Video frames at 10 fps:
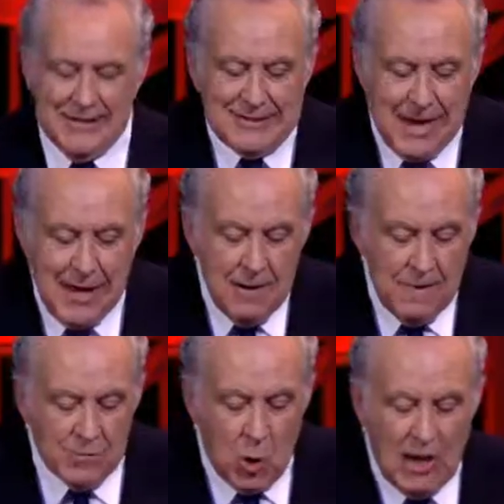Se
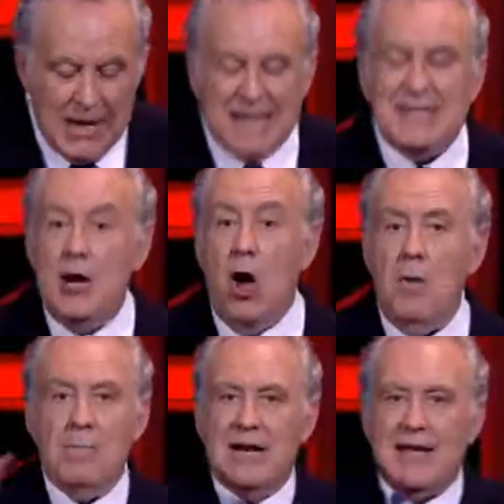con le case
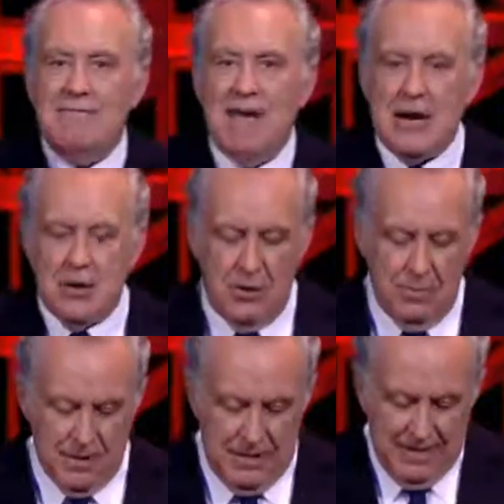no, perché vengono
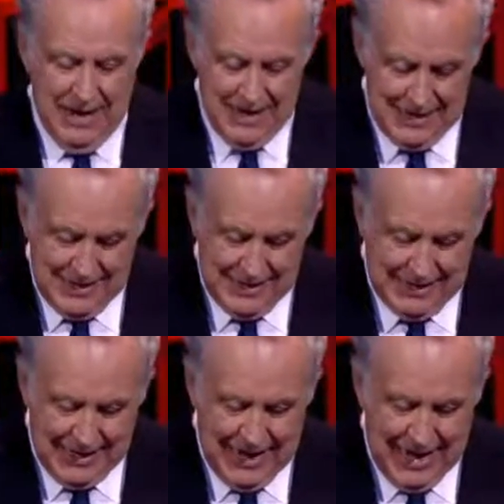prima gli
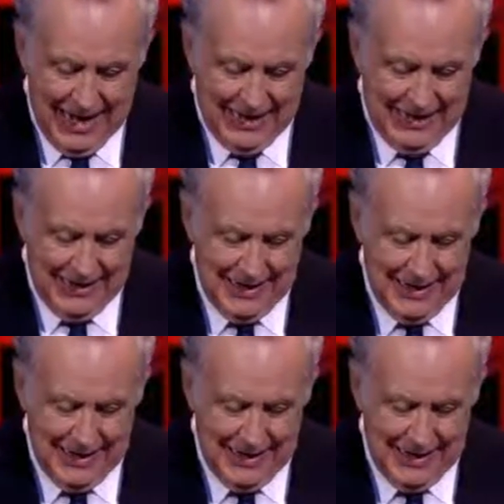italiani.